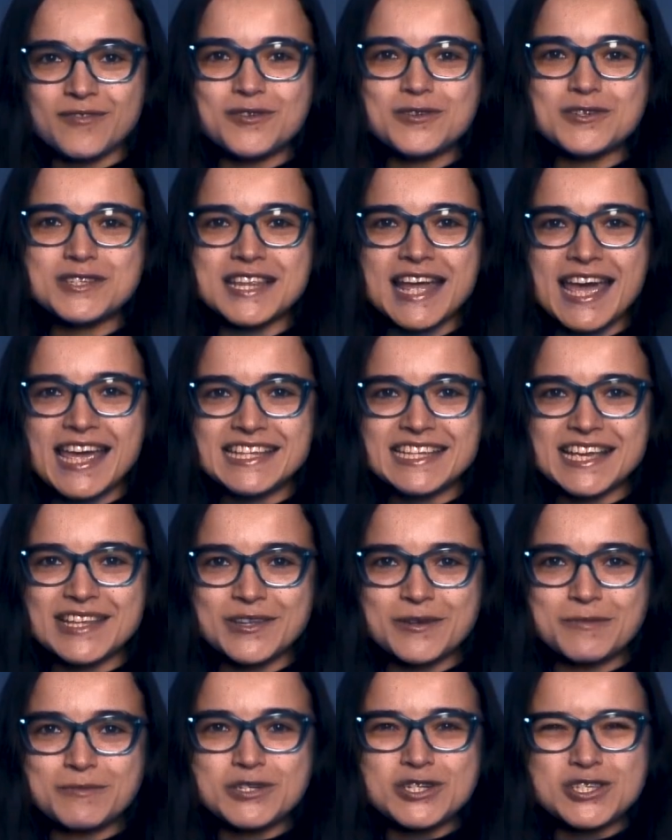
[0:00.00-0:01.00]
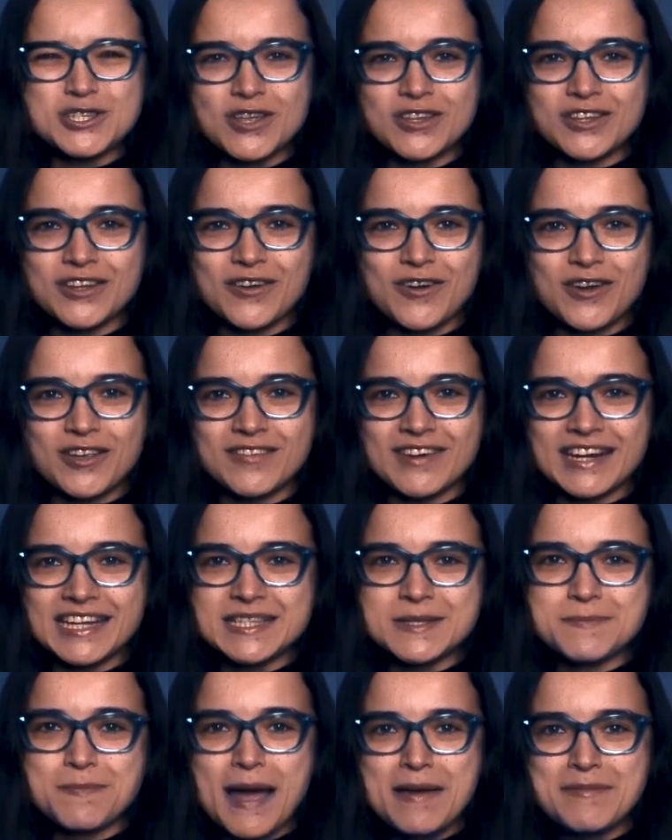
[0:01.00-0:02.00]
вы узнаете о том, что такое
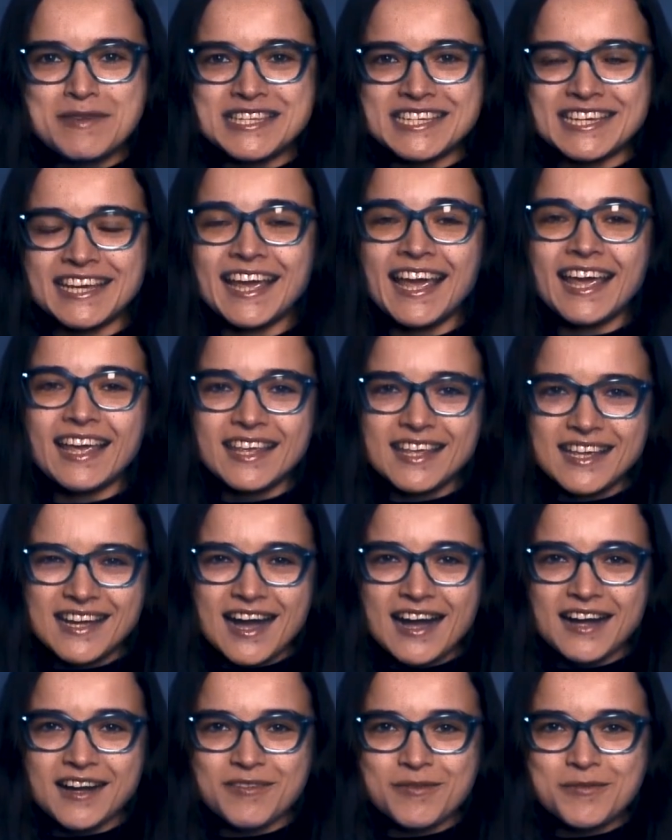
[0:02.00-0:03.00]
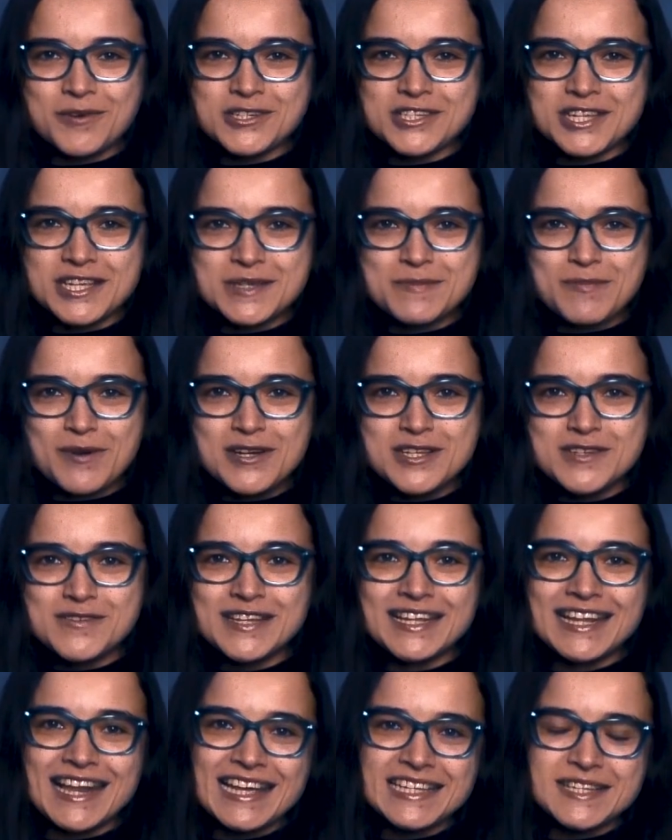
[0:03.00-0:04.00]
дворец памяти и как его можно
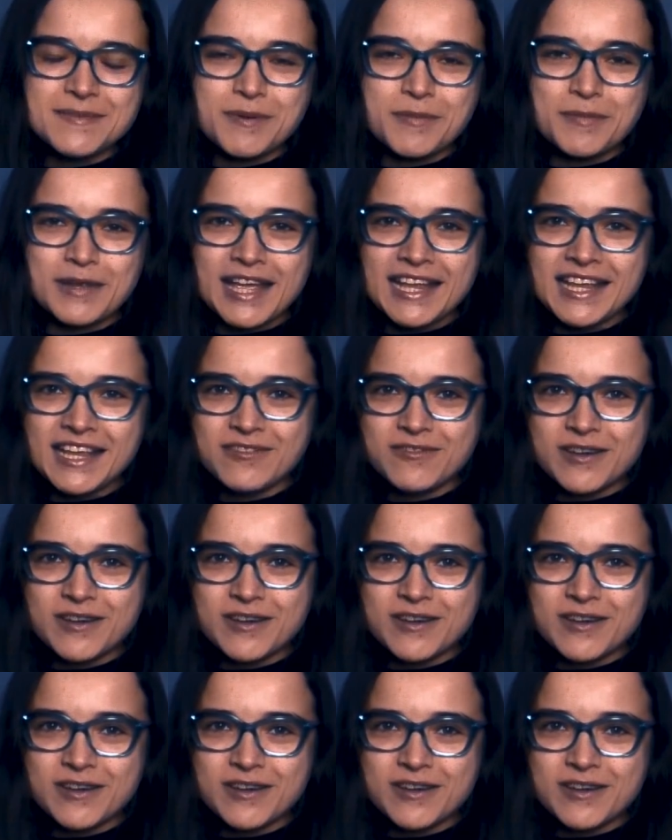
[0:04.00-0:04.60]
использовать для запоминания